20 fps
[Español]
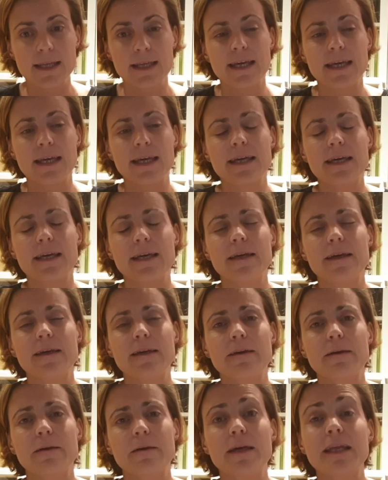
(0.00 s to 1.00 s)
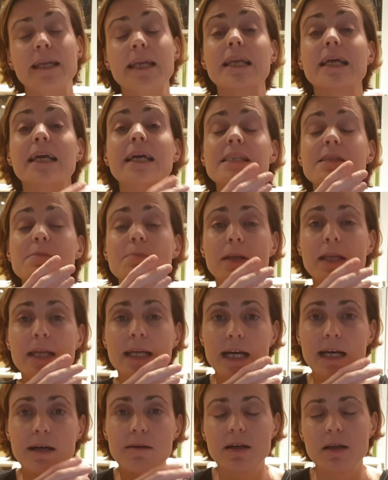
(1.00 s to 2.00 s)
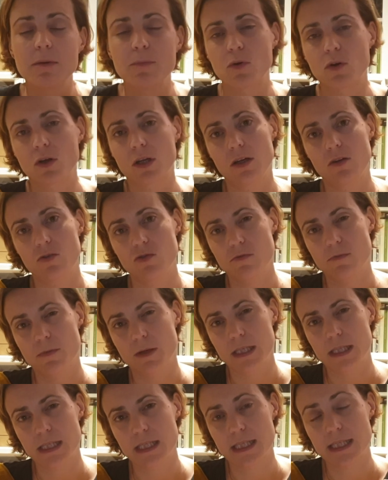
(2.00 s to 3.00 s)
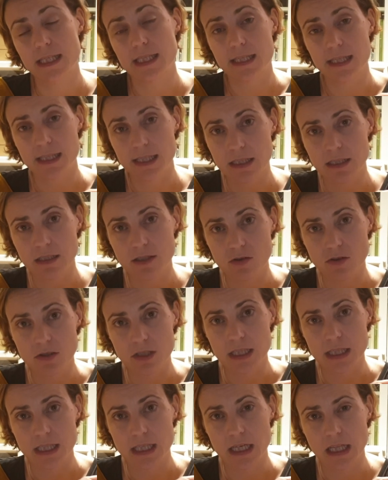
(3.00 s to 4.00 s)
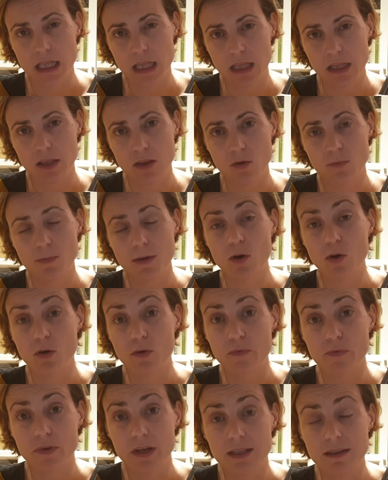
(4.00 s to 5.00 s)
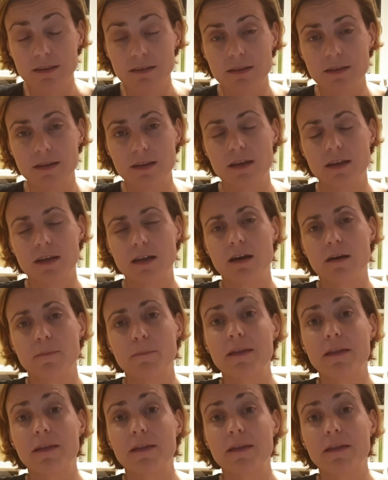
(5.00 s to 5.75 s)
eh, en el que explicaba el por qué los países asiáticos están haciendo mejor frente a la